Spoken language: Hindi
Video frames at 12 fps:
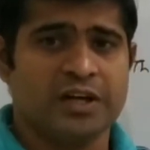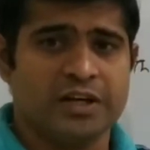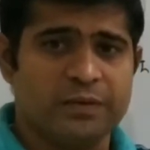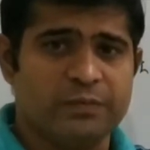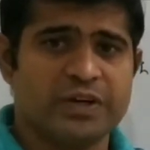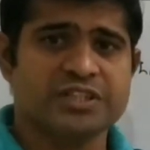
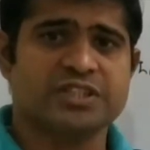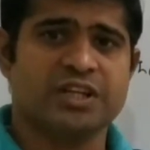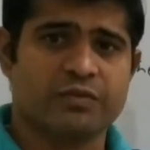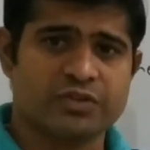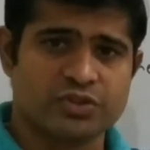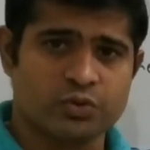डिफरेंशियल
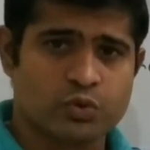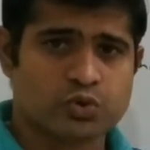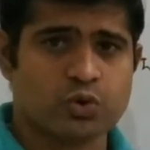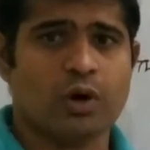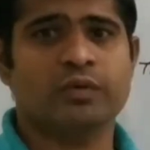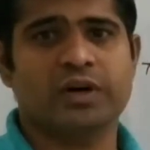इक्वेशन को
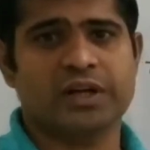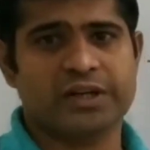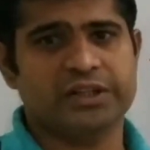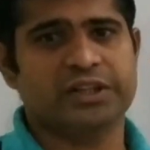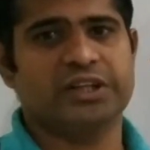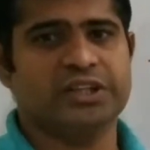सॉल्व कर
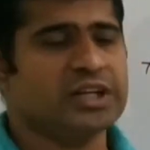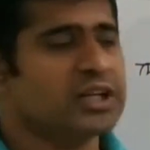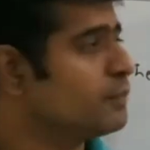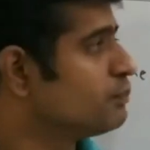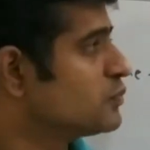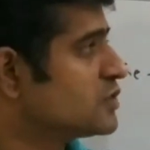रहे थे ठीक है ना